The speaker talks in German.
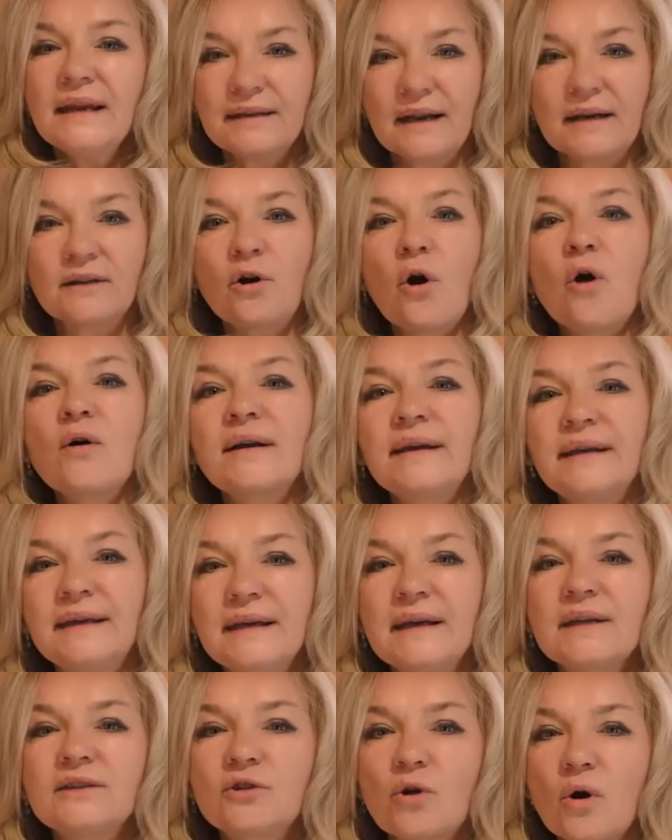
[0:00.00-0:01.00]
dann
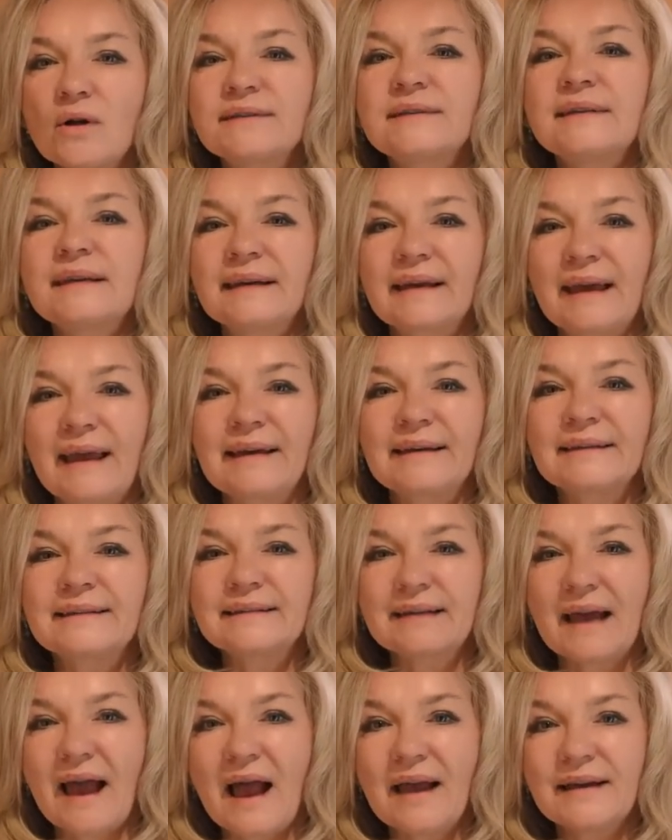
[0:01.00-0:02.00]
korrigiert dort
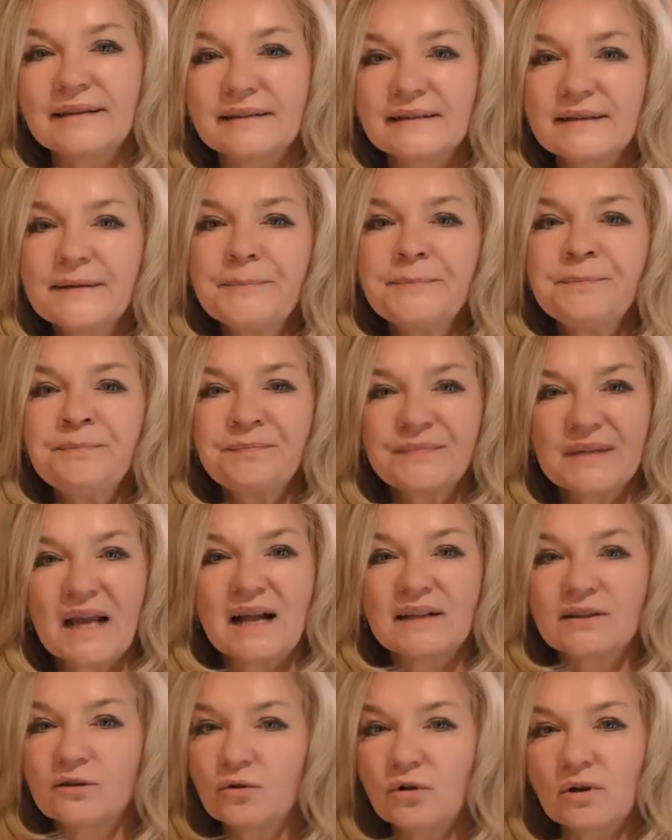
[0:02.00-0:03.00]
direkt rein.
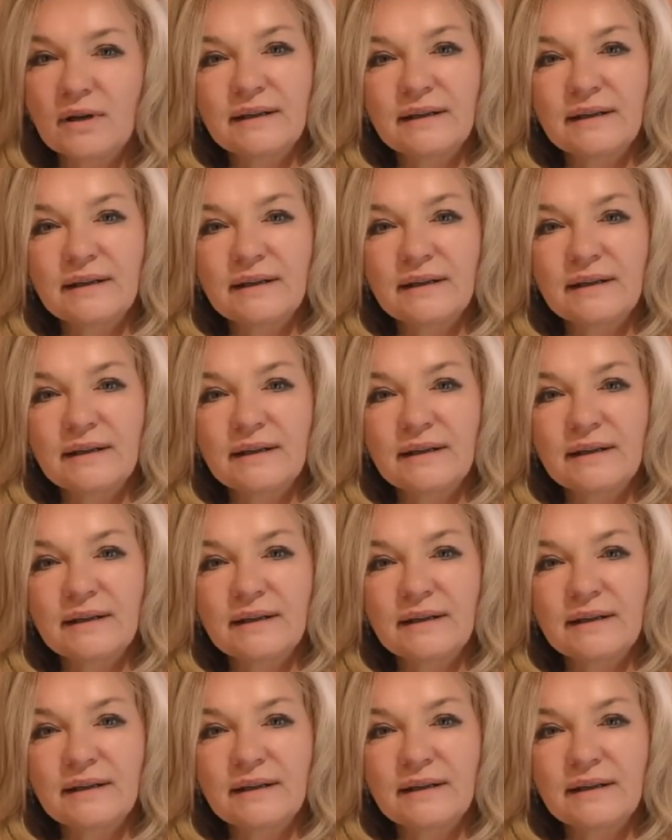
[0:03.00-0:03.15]
Also